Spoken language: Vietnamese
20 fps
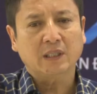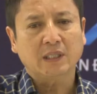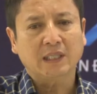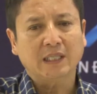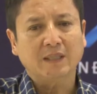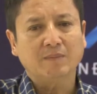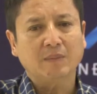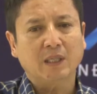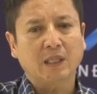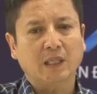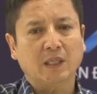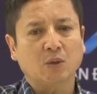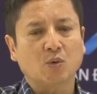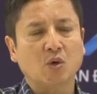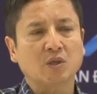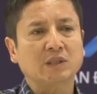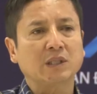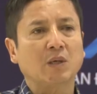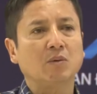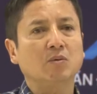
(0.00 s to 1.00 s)
Khi mà
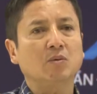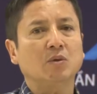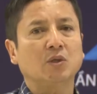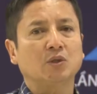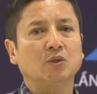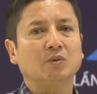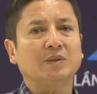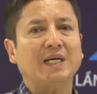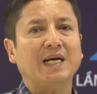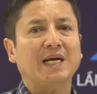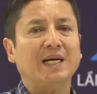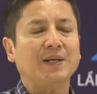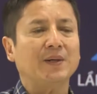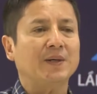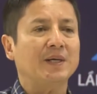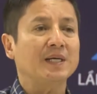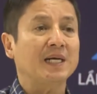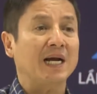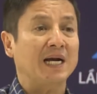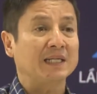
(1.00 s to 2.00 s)
cuộc sống của chúng ta
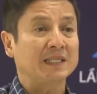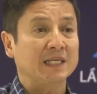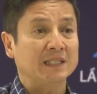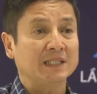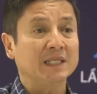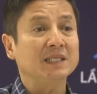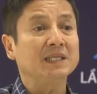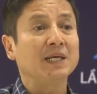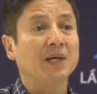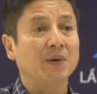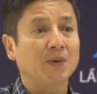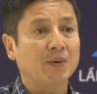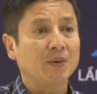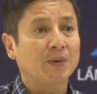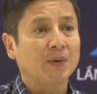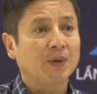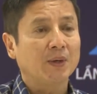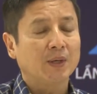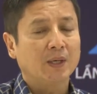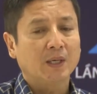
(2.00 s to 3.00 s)
nó được cải thiện rất nhiều,
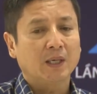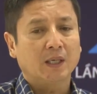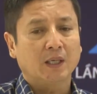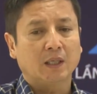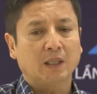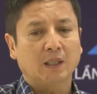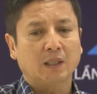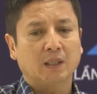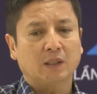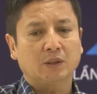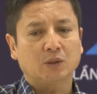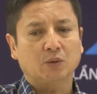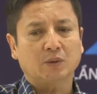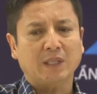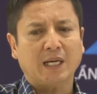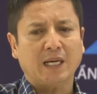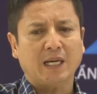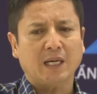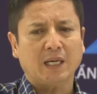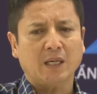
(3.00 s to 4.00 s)
ờ, chúng
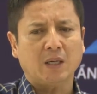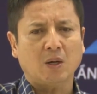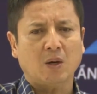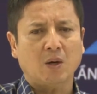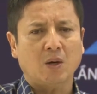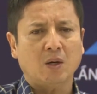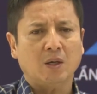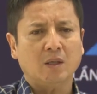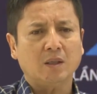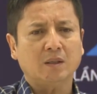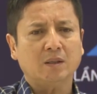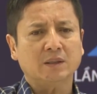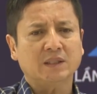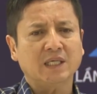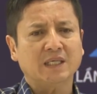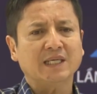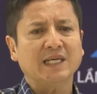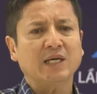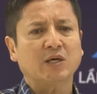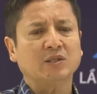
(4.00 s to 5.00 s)
ta có
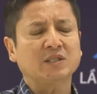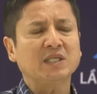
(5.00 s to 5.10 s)
trước đây có